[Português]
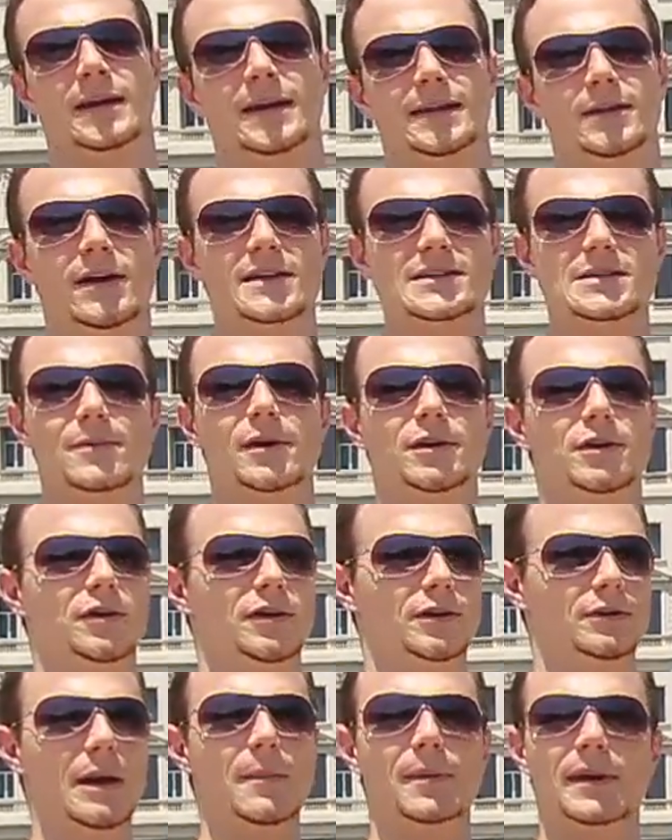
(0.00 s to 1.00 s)
Então essa é a minha
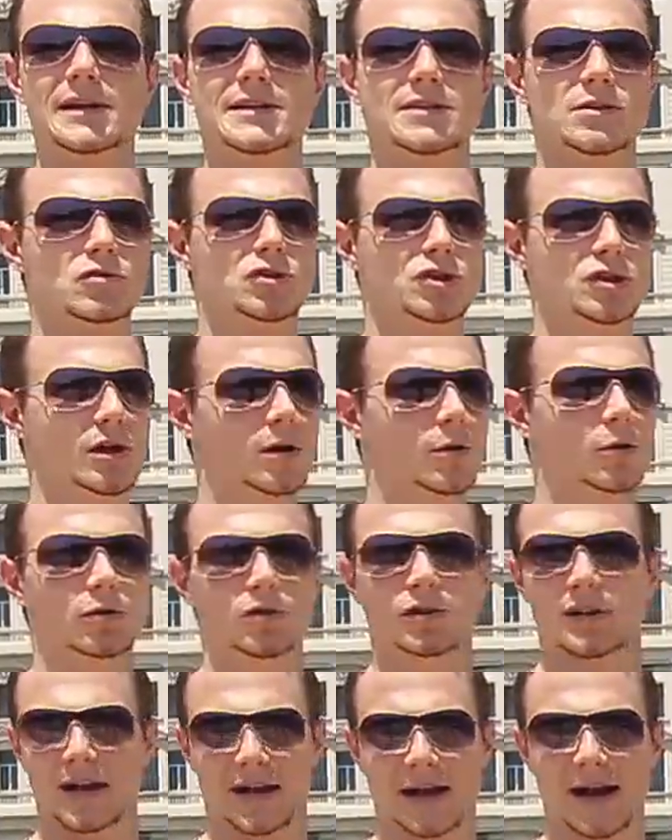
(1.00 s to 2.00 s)
teoria. Não é porque eles não tiram a
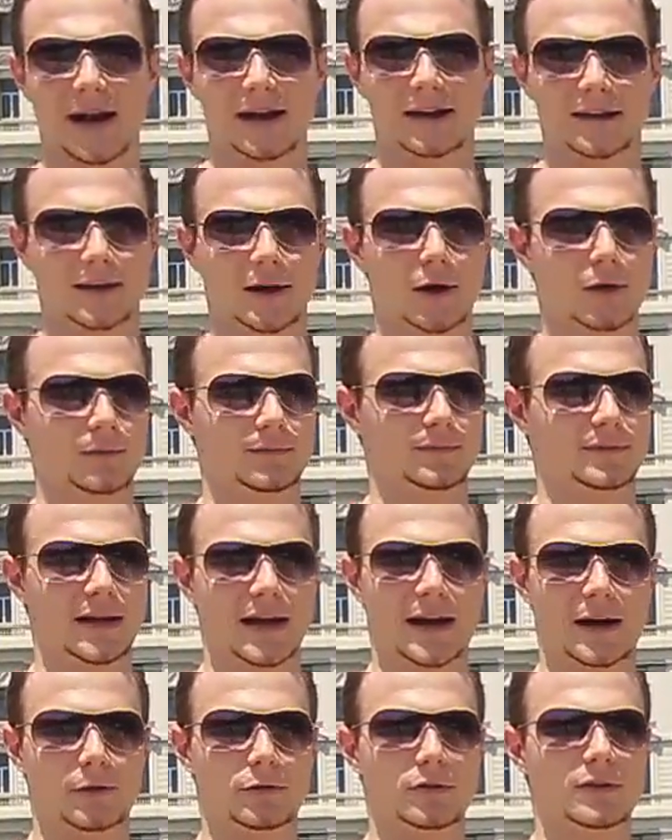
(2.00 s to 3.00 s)
gordura da carne, não,
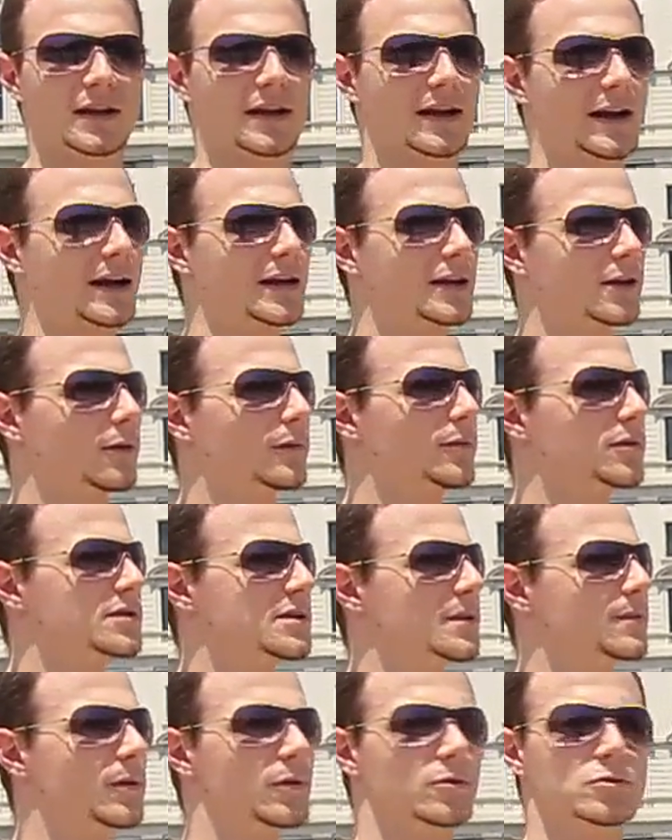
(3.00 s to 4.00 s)
tá? A gordura da carne, como eu
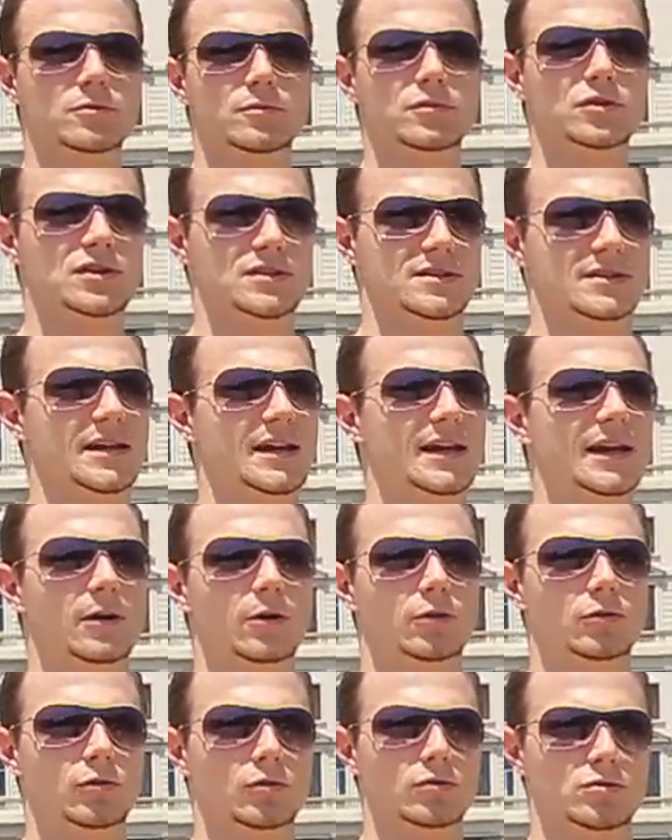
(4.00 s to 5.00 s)
sempre costumo dizer, a
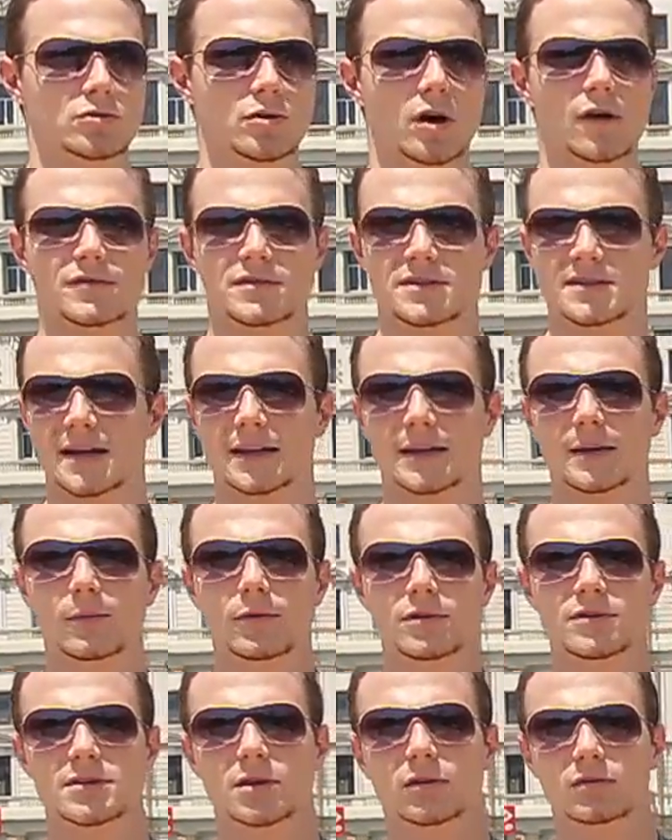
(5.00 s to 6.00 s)
gordura dos ovos, etc., é
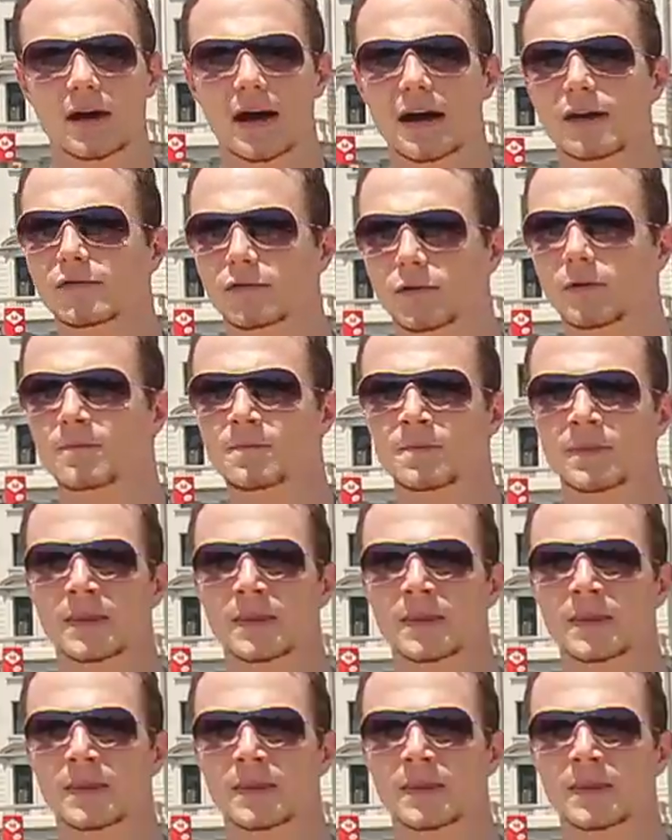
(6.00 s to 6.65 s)
muito saudável.